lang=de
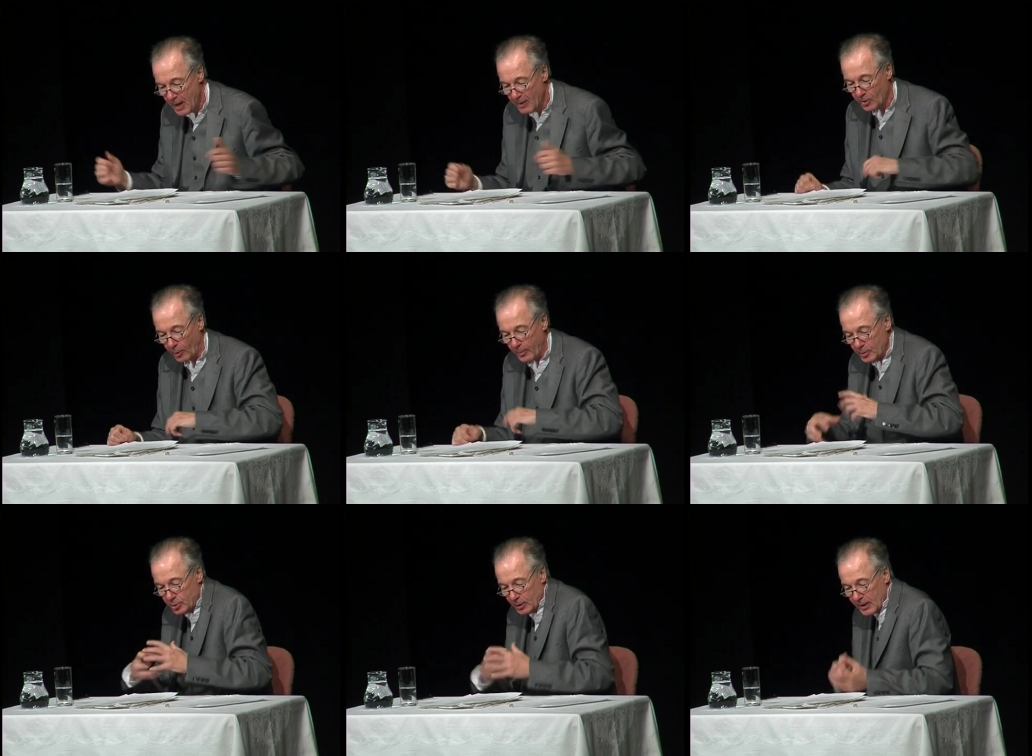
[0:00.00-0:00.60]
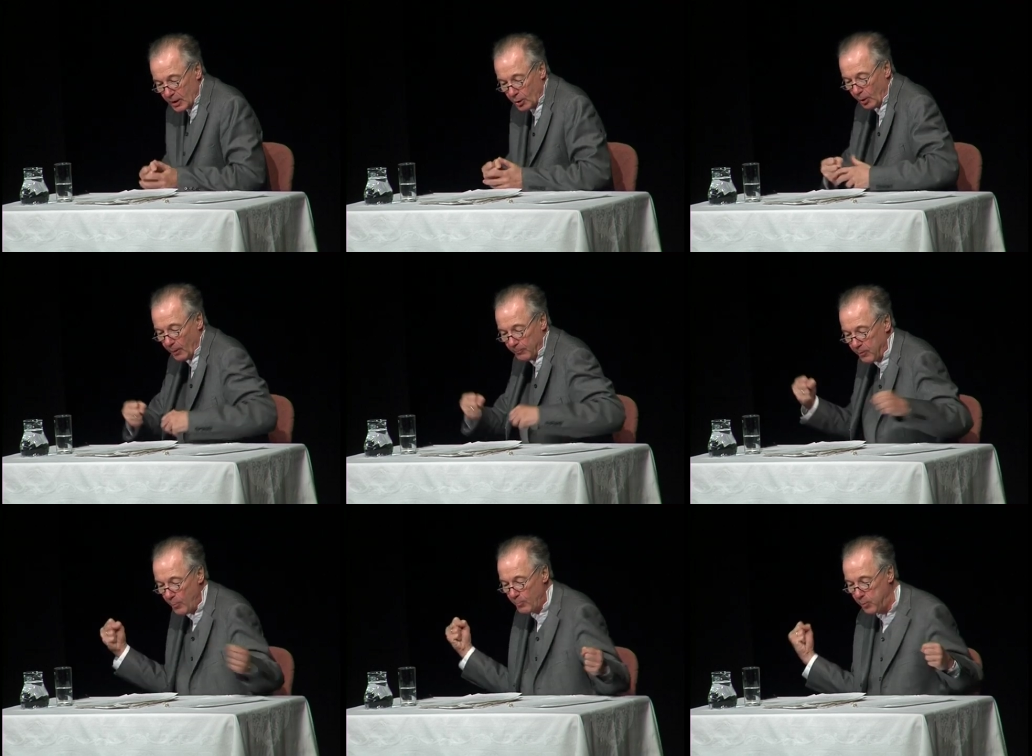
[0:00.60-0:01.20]
Da haben wir schon der Kugel,
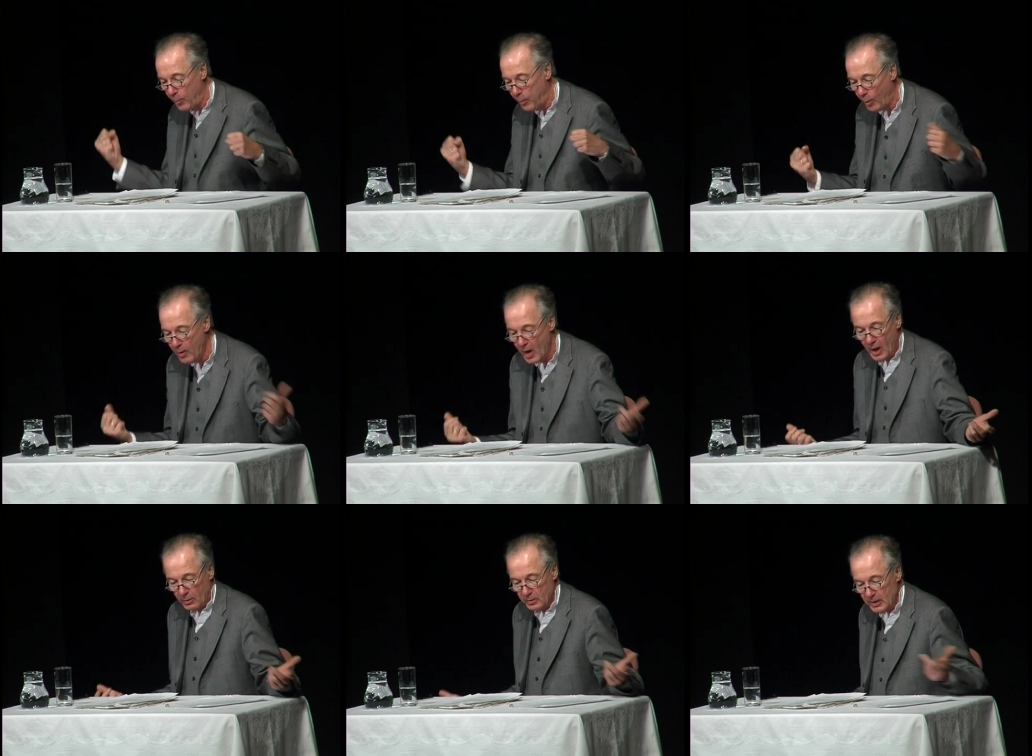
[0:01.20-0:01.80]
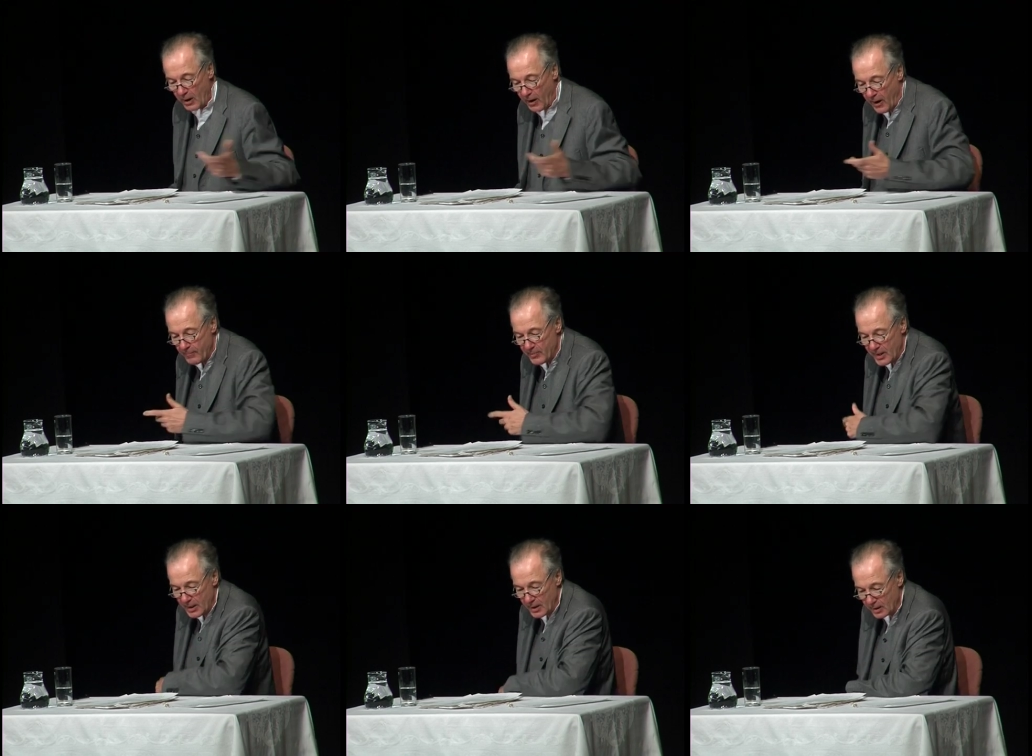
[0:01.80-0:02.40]
bum, bum, bum. Und die Jahren
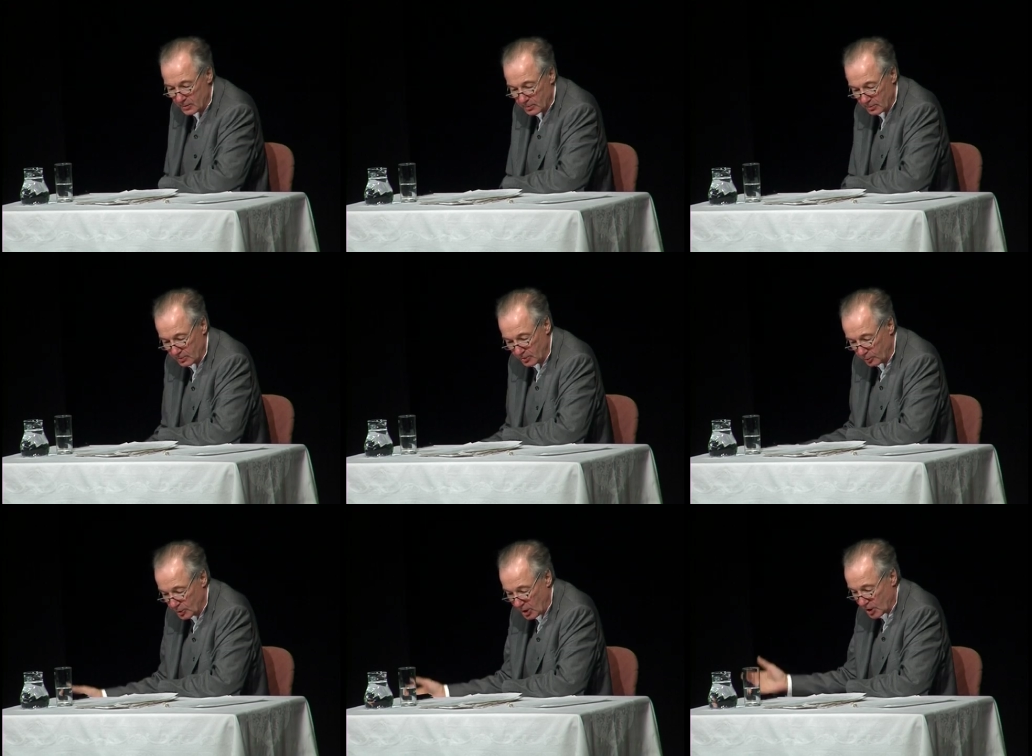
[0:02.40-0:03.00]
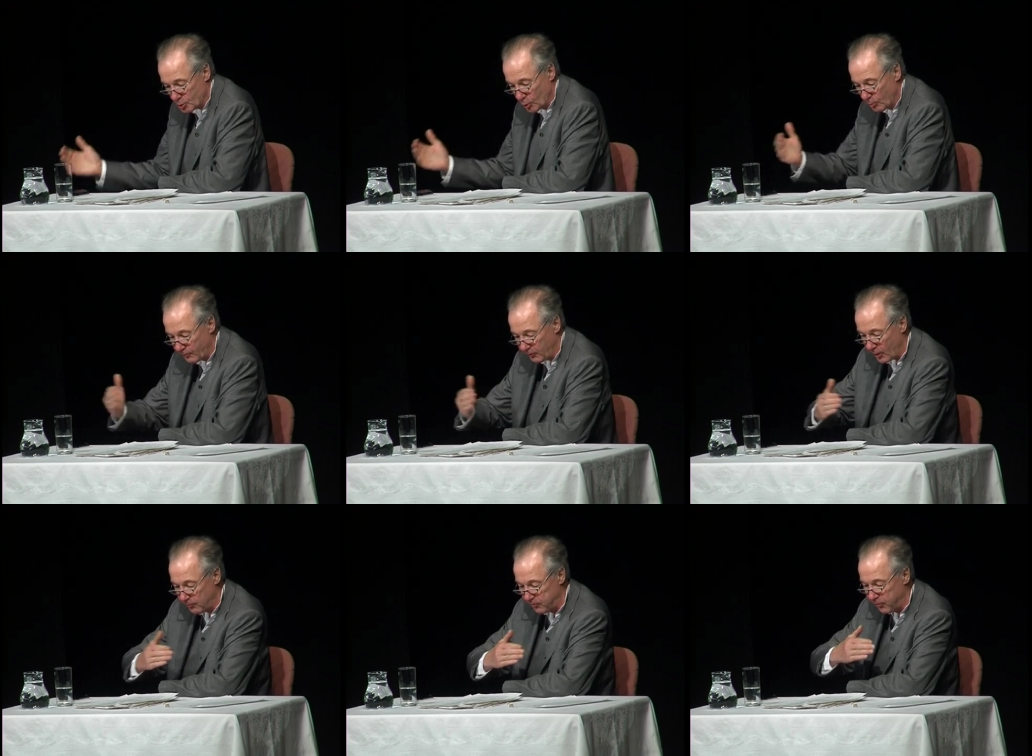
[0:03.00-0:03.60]
nicht. Du, du, der ist
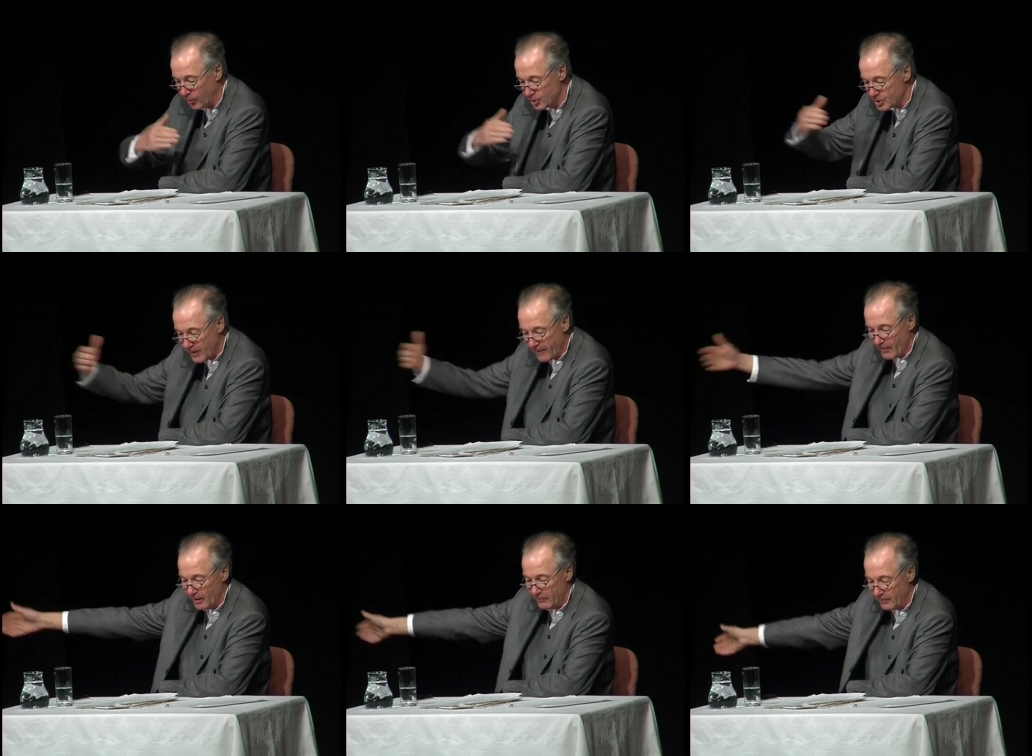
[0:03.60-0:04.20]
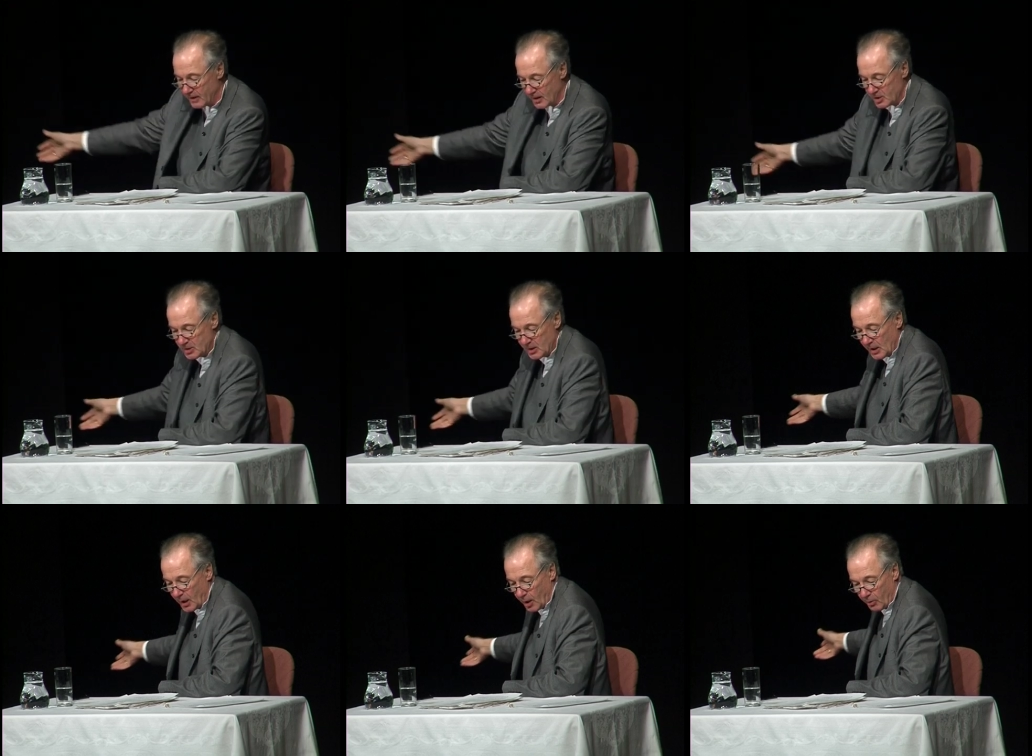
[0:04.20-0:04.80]
umgefallen, wusch, wie der
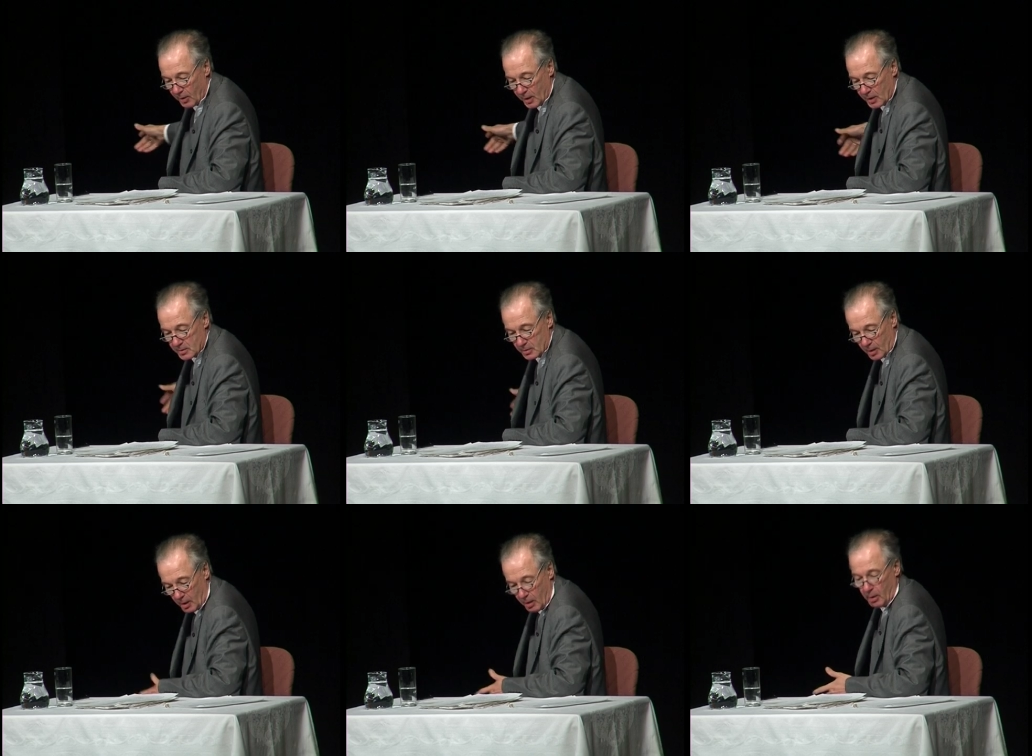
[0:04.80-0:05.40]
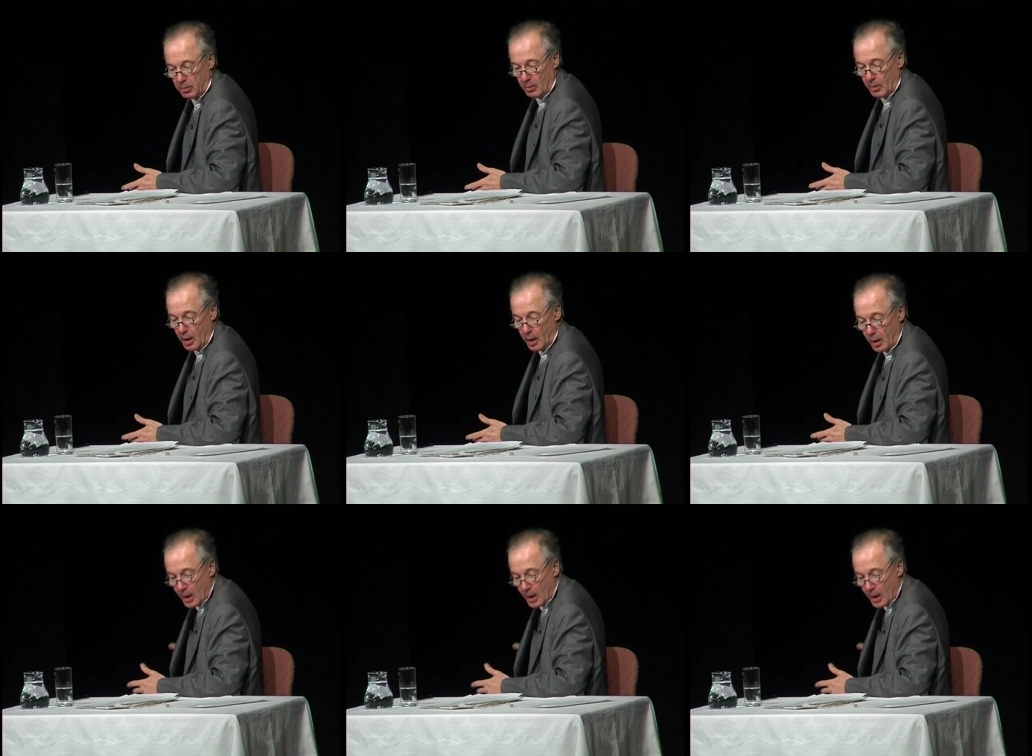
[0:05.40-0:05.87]
Stiegel Holz. Halt, ja.